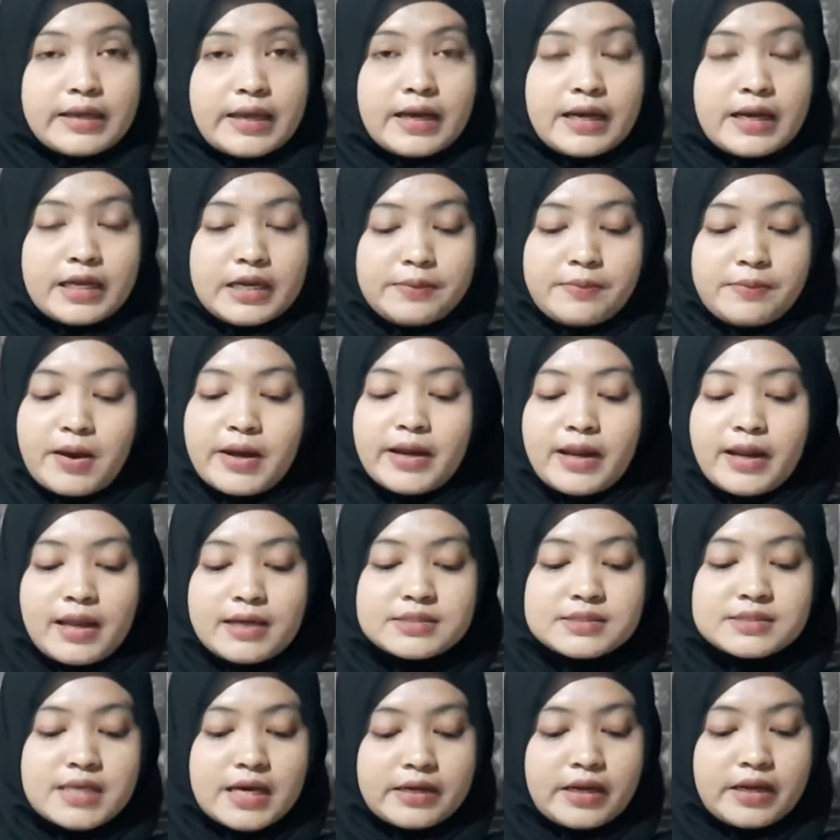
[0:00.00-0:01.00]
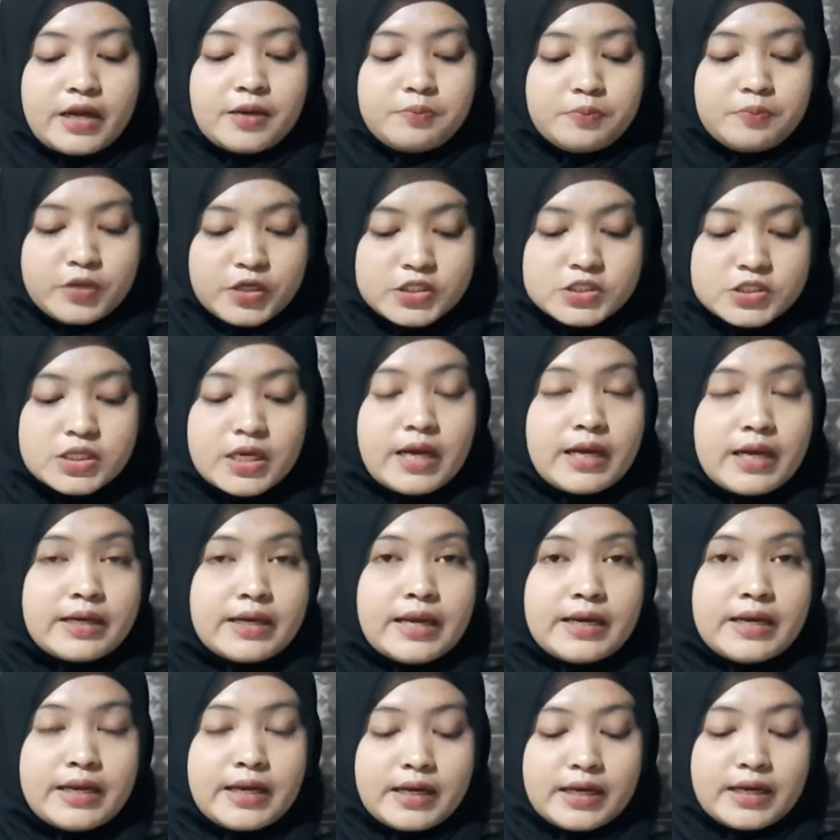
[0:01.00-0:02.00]
yang kelima adalah sound and beach,
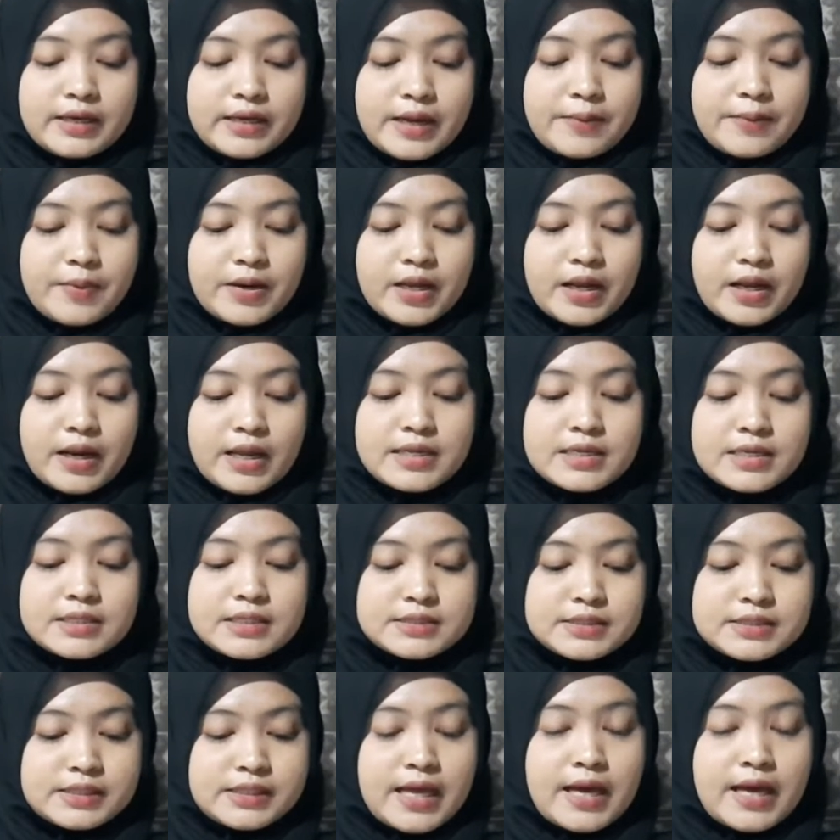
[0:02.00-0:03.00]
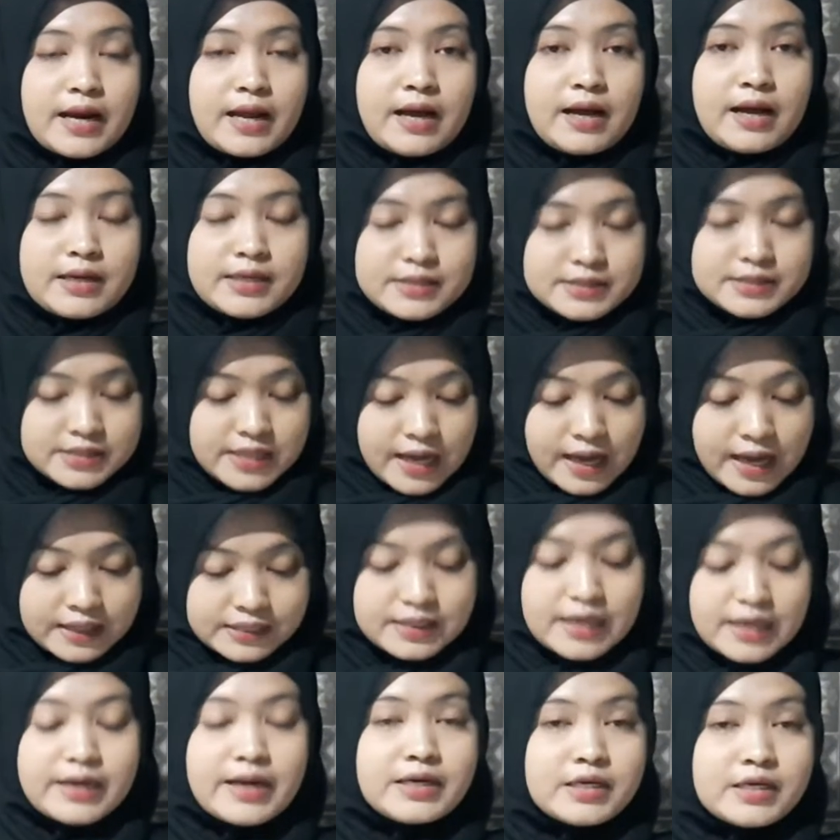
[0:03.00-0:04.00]
dan yang keenam adalah kesetara,
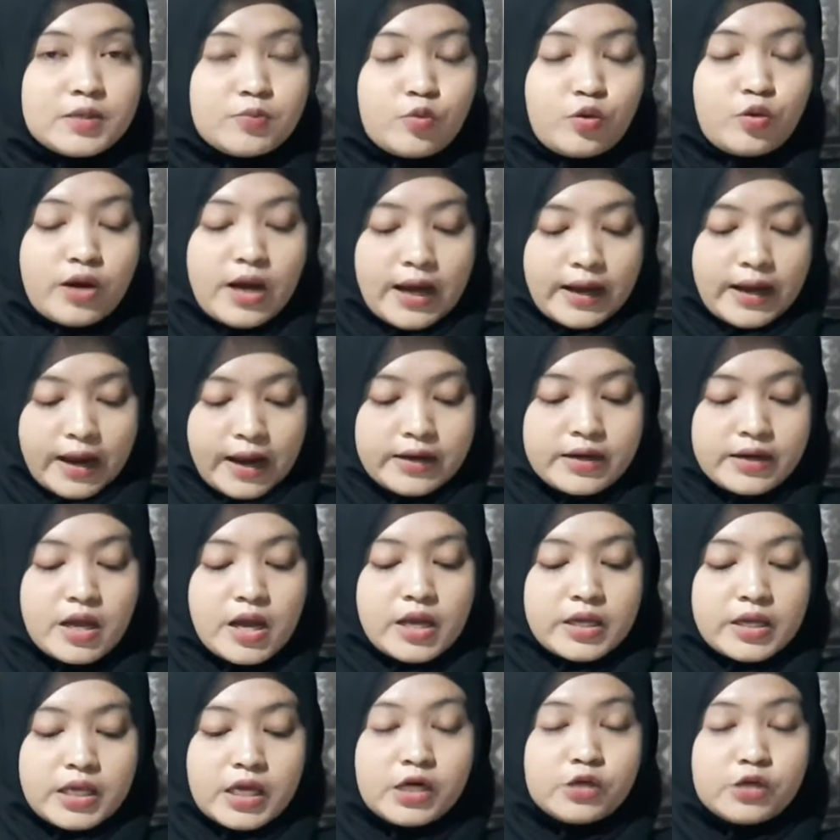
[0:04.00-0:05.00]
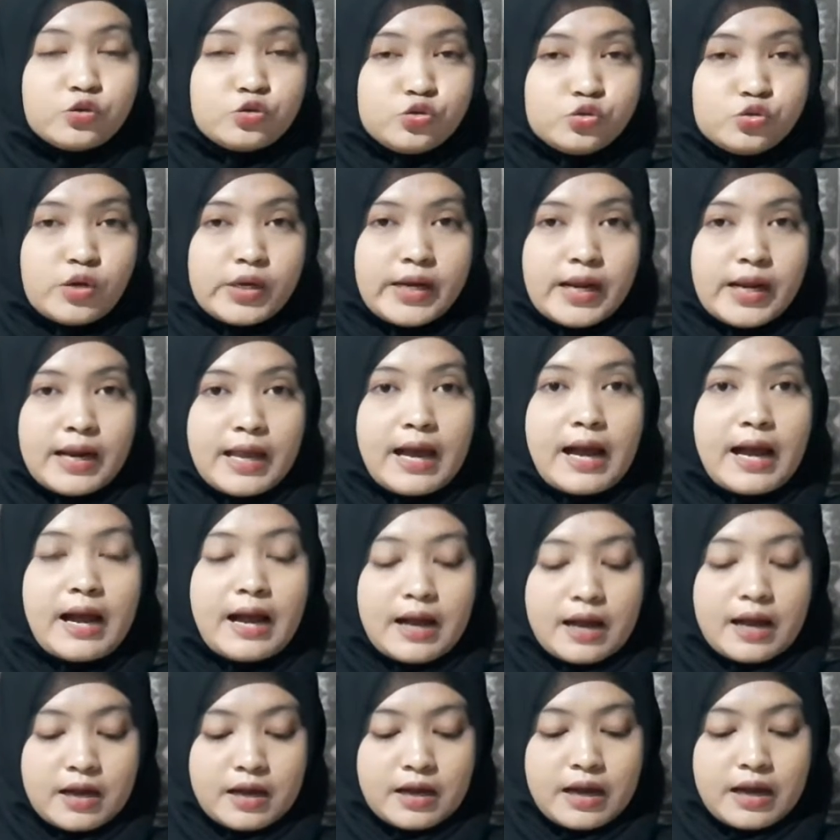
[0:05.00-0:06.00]
kesehatan dan kebugaran, yang ketujuh adalah
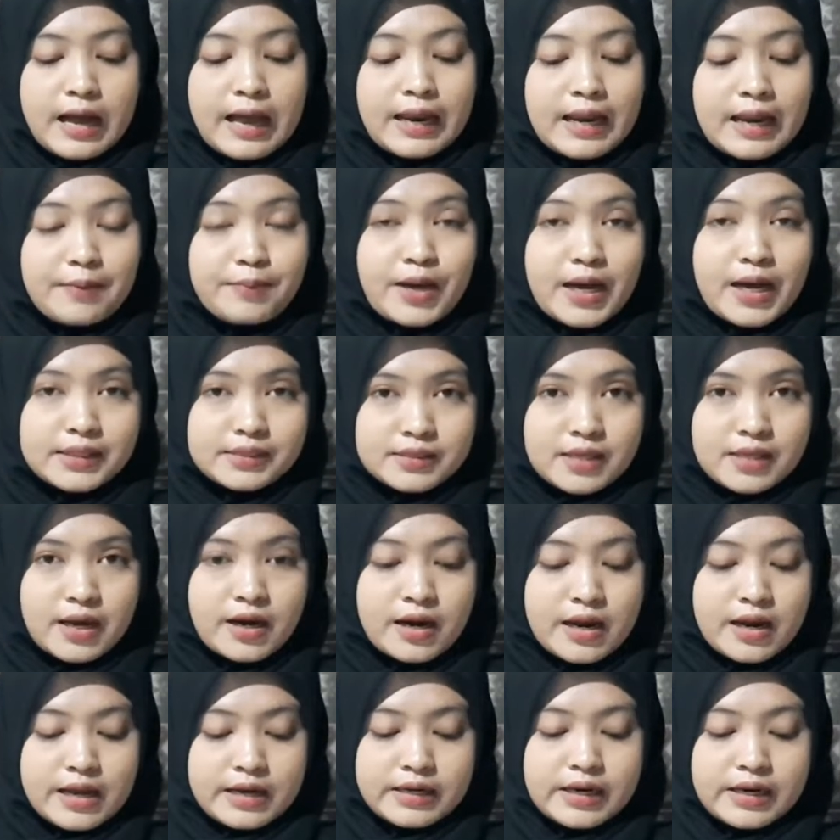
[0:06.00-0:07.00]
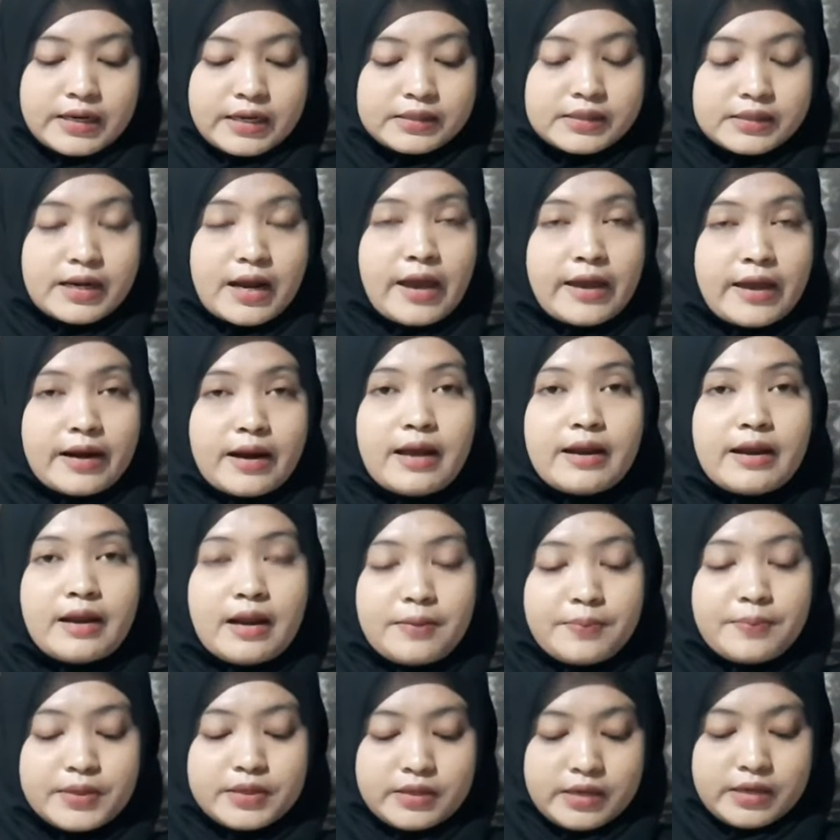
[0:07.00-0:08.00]
uh, alam Qatar, dan yang terakhir
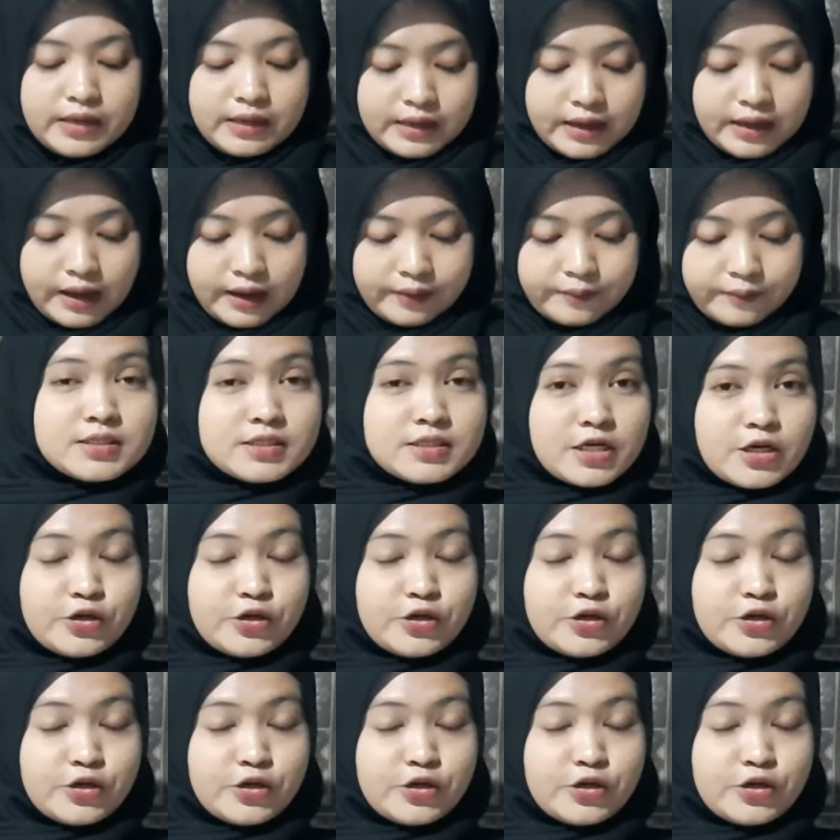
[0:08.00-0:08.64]
adalah pendidikan.